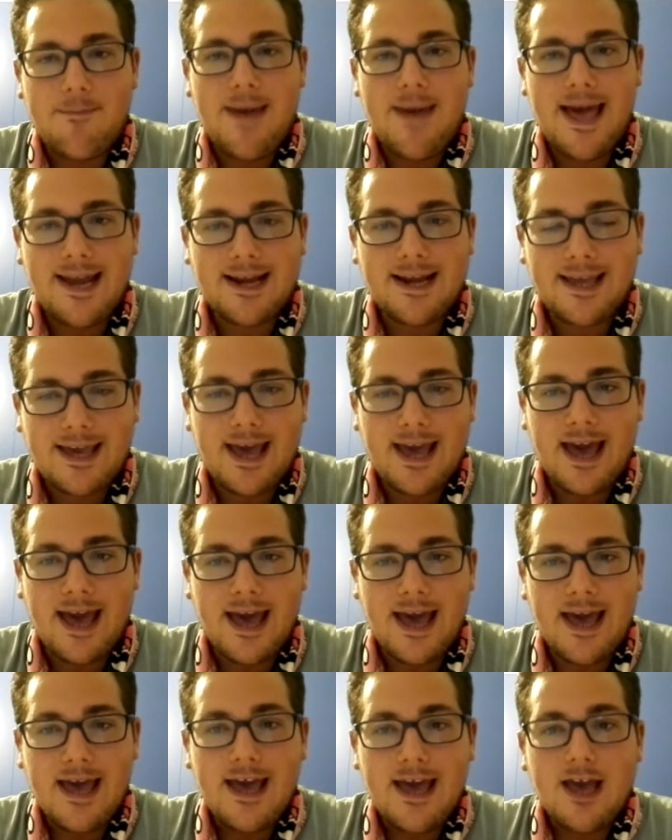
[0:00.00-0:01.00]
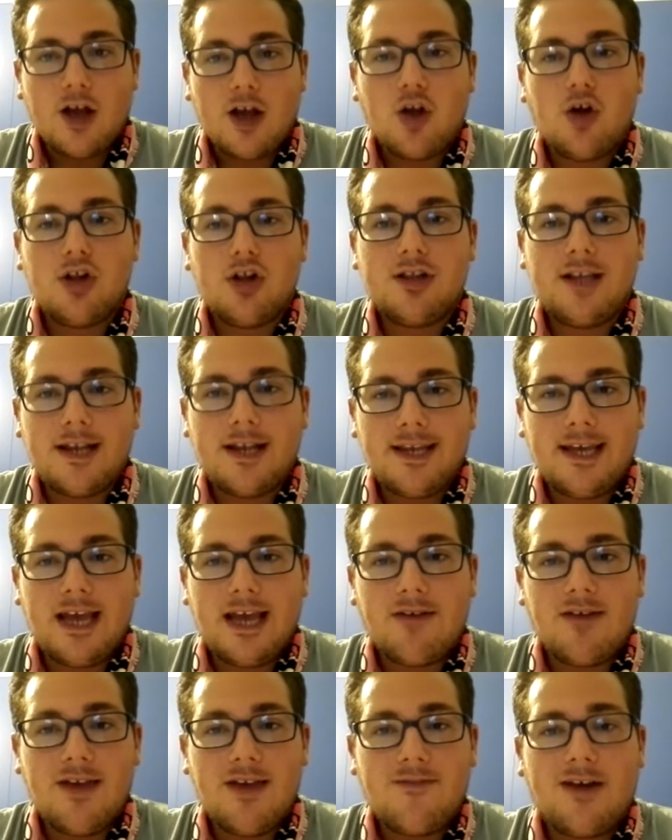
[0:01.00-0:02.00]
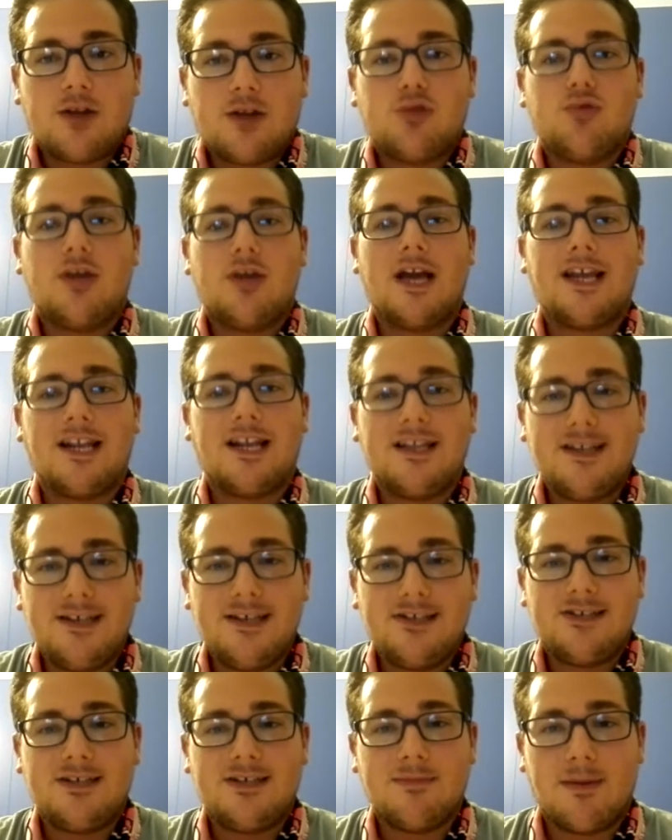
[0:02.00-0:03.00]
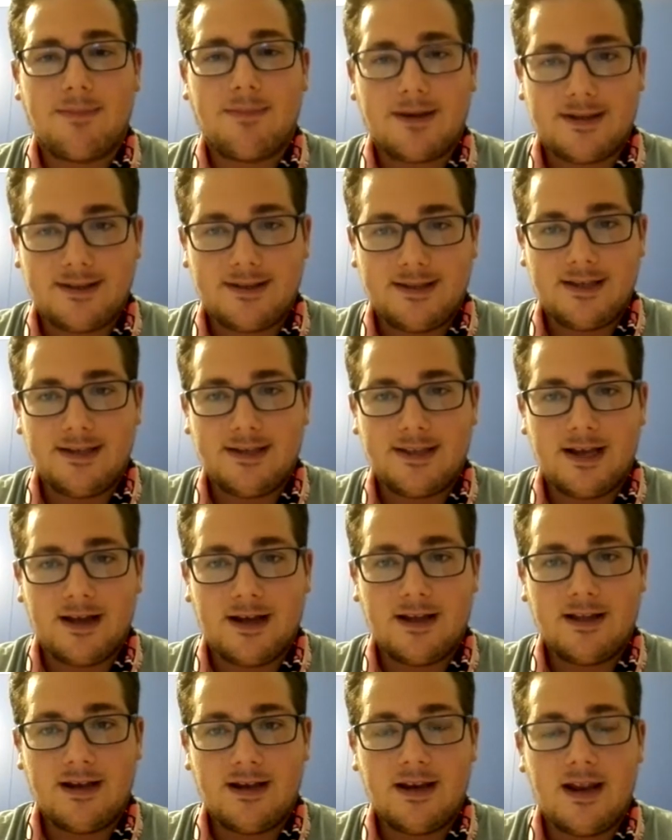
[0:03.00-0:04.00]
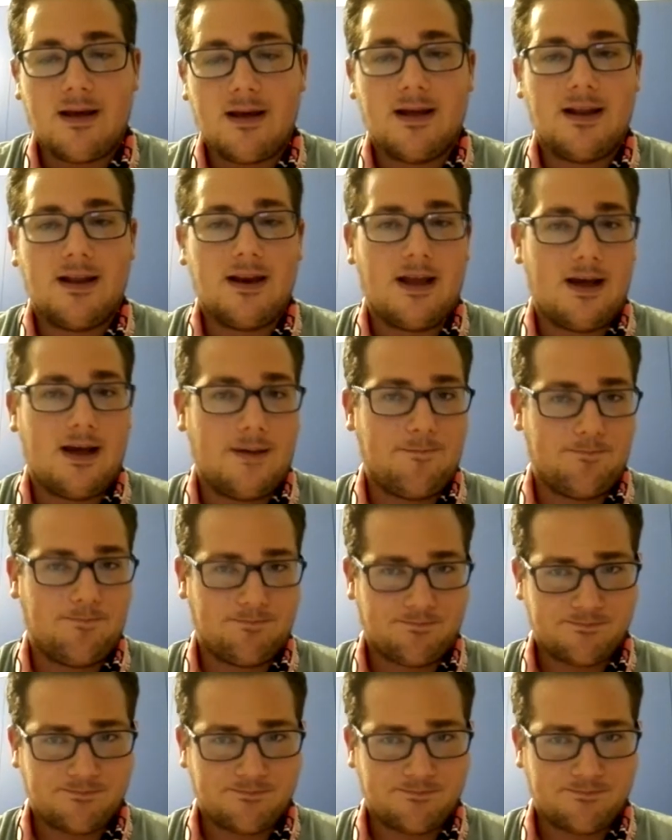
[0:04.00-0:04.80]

Perché? Goldaniga avevi fatto una grandissima partita, la, la,